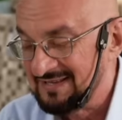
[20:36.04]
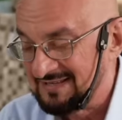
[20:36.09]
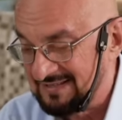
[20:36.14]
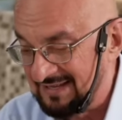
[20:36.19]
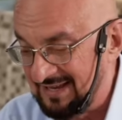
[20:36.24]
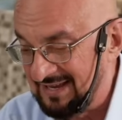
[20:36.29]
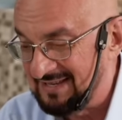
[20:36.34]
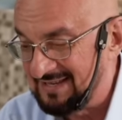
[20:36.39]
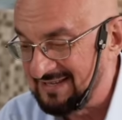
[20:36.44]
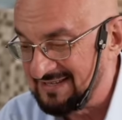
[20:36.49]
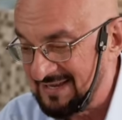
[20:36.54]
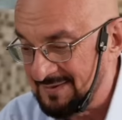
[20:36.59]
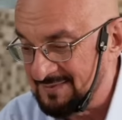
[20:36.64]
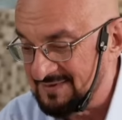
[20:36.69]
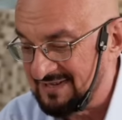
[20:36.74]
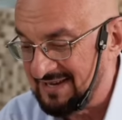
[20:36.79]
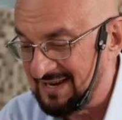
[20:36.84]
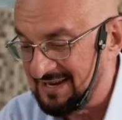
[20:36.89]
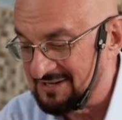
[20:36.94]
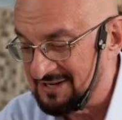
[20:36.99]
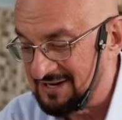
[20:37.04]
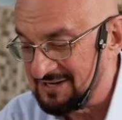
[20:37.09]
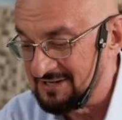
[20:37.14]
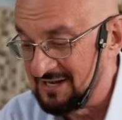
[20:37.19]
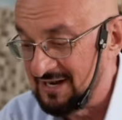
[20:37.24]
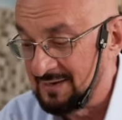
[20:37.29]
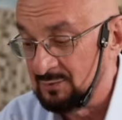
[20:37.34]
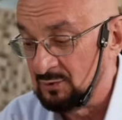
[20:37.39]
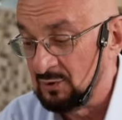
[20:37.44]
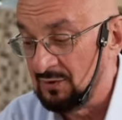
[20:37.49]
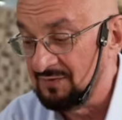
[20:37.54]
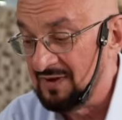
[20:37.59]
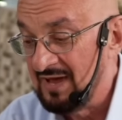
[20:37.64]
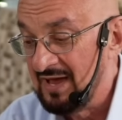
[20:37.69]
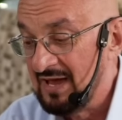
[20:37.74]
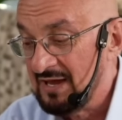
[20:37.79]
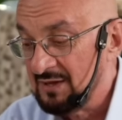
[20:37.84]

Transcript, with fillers: Стейки, самса, шашлык, плов.